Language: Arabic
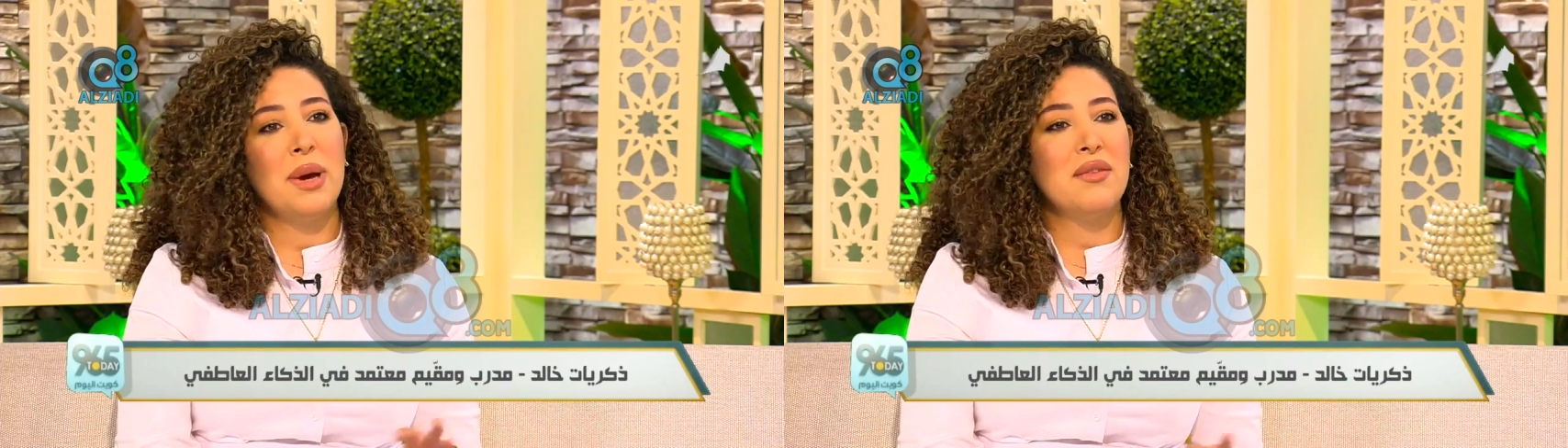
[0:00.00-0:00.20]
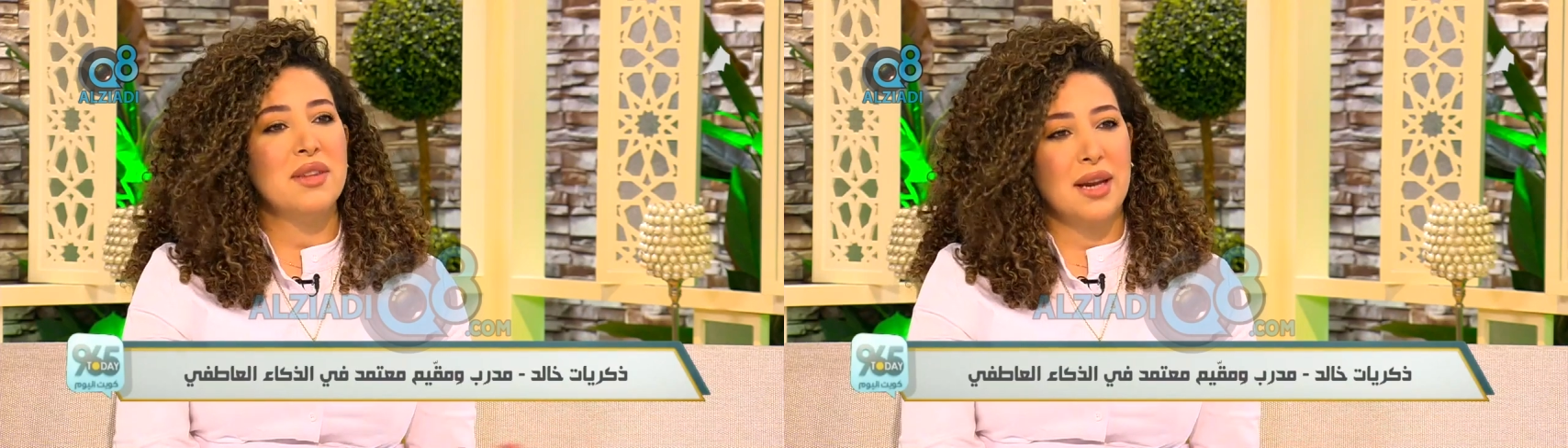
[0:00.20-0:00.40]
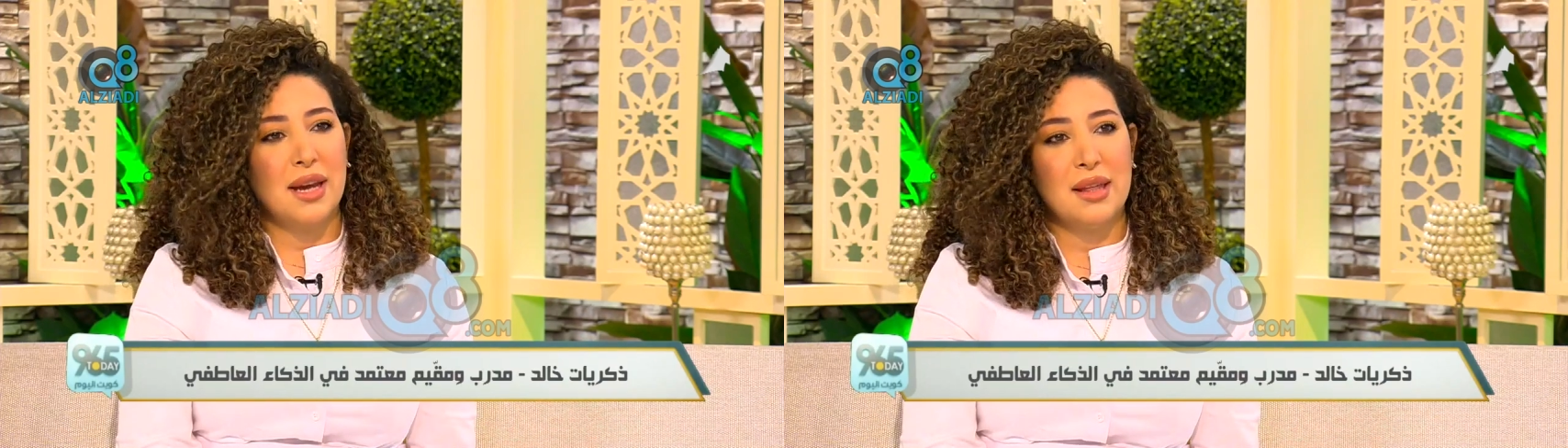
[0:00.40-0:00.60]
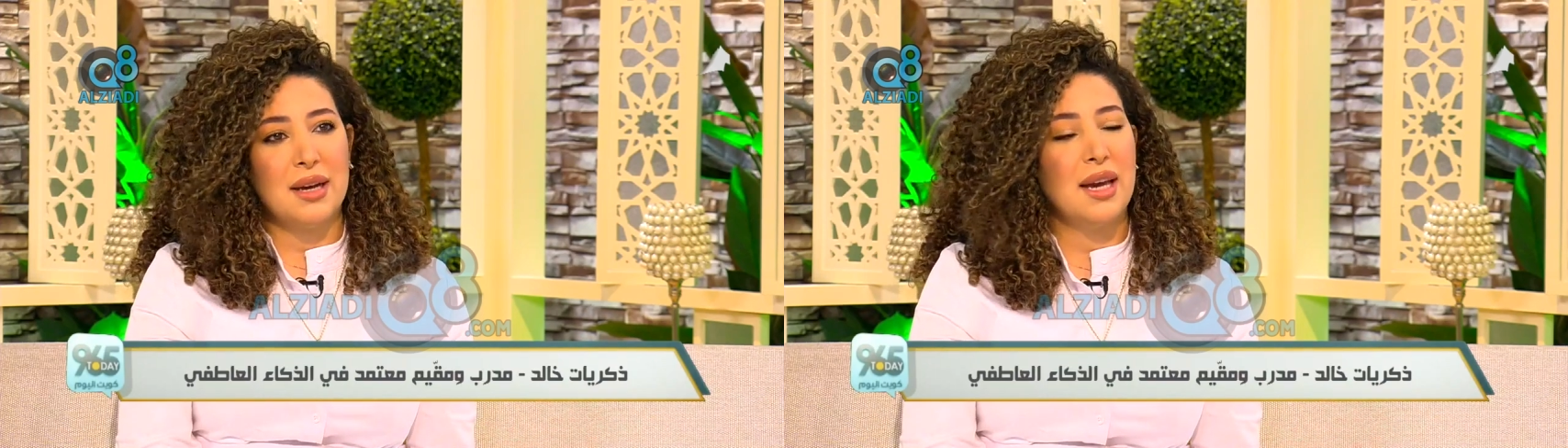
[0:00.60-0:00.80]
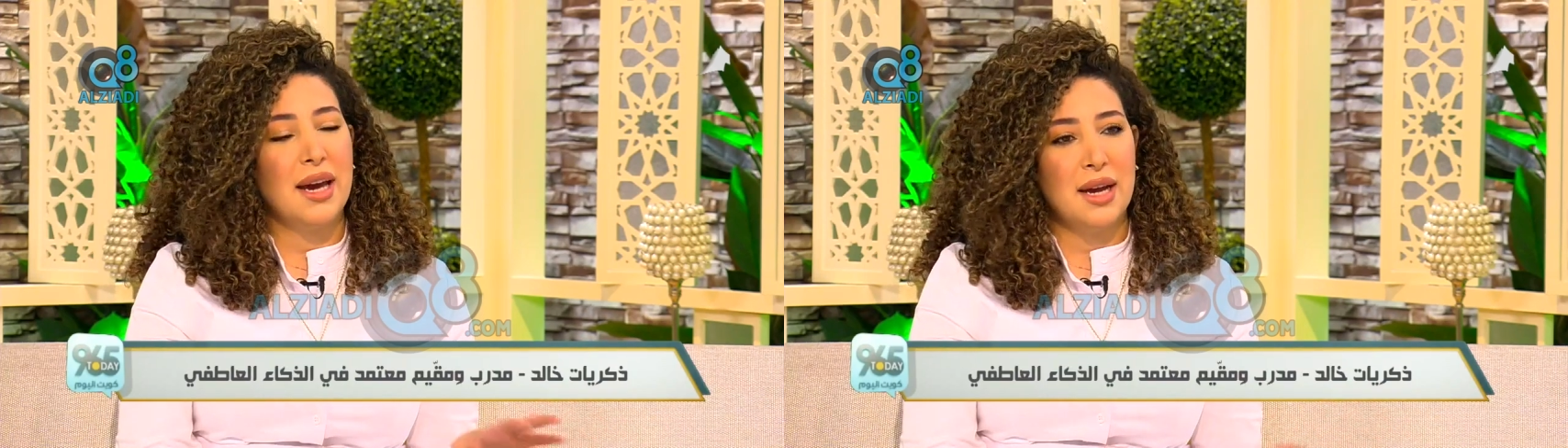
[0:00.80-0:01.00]
يعرف طريقه
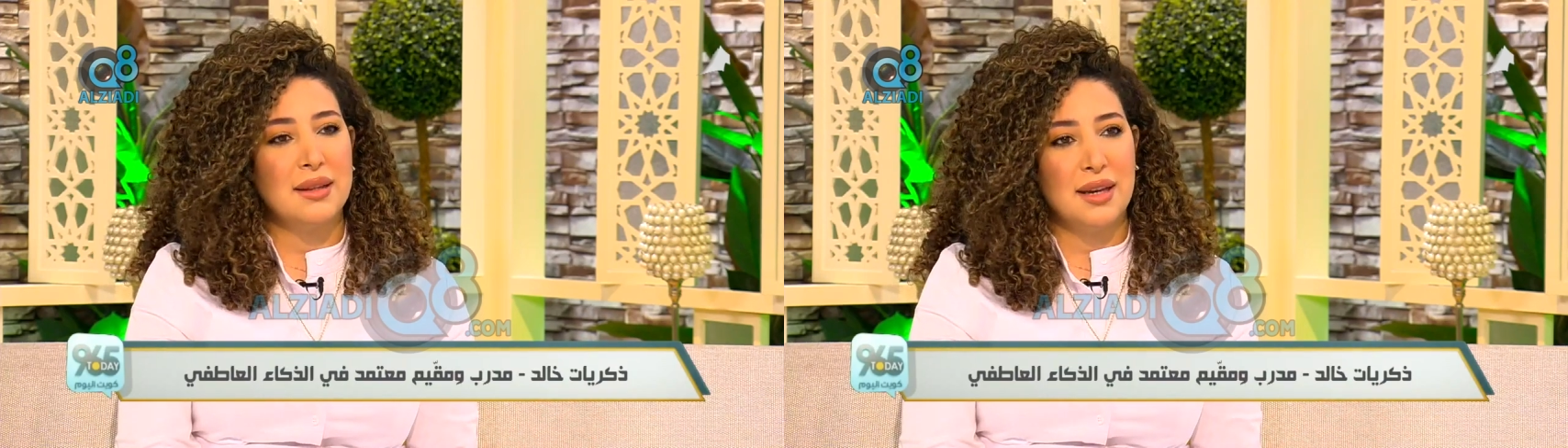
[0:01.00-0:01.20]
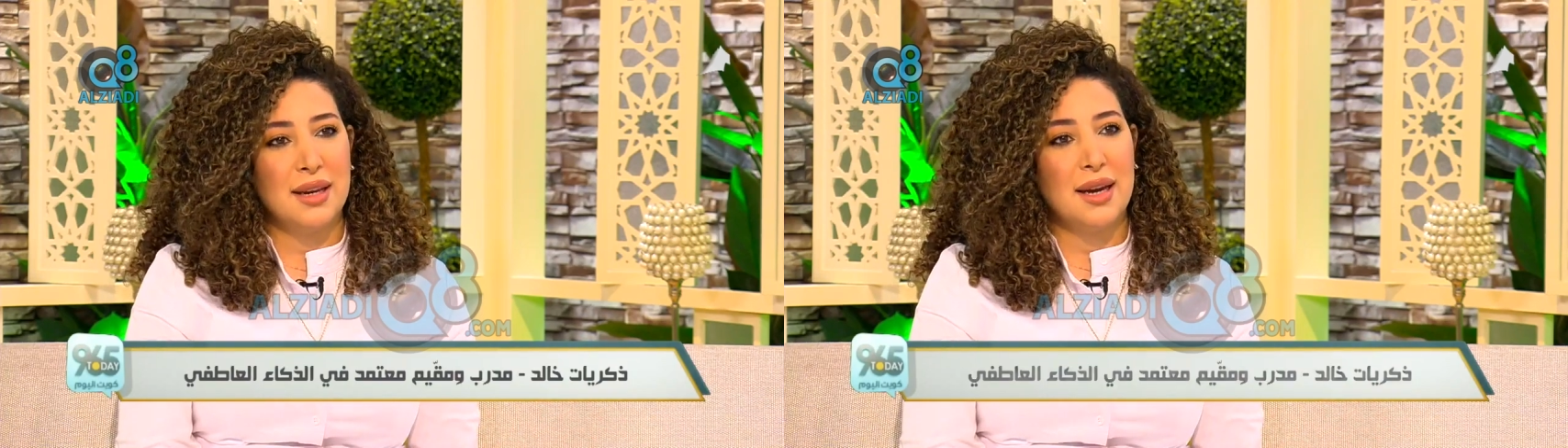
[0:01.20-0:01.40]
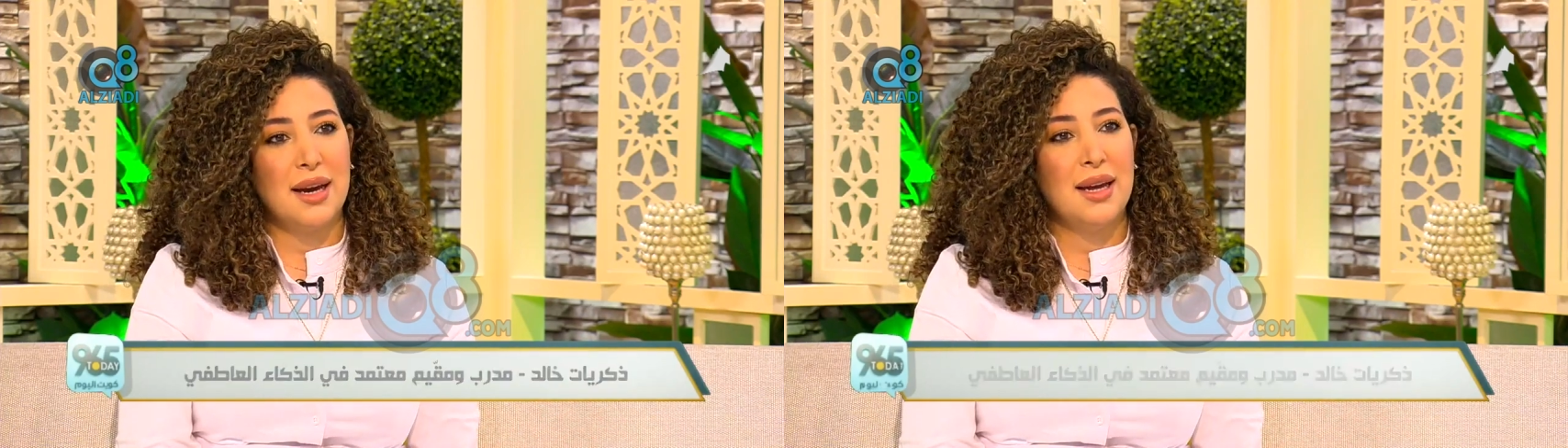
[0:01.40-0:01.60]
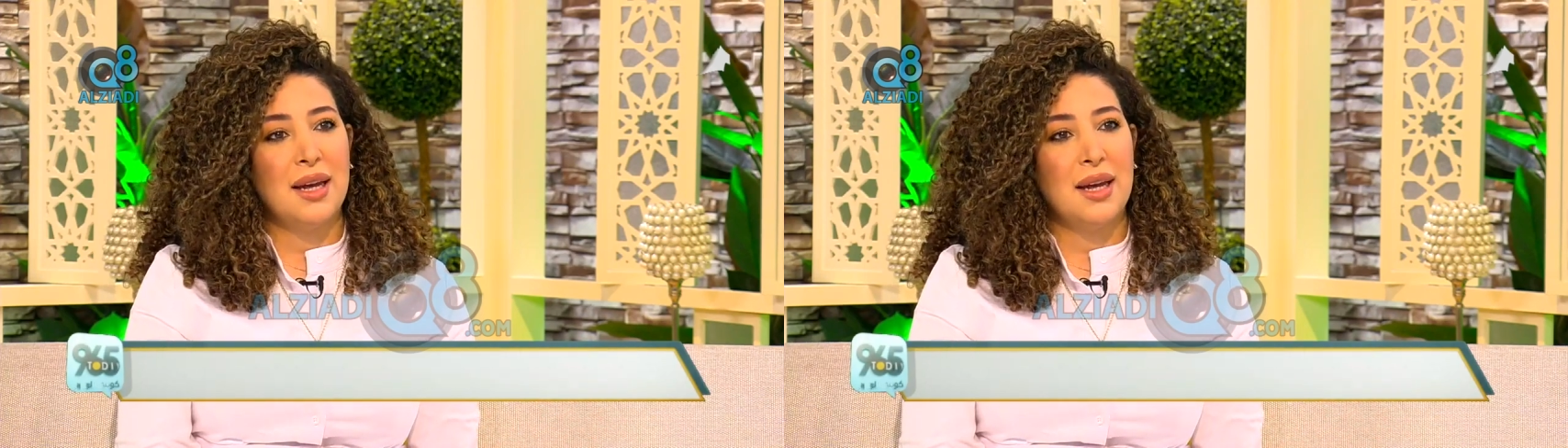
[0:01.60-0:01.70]
ثانيه غير هالطريقه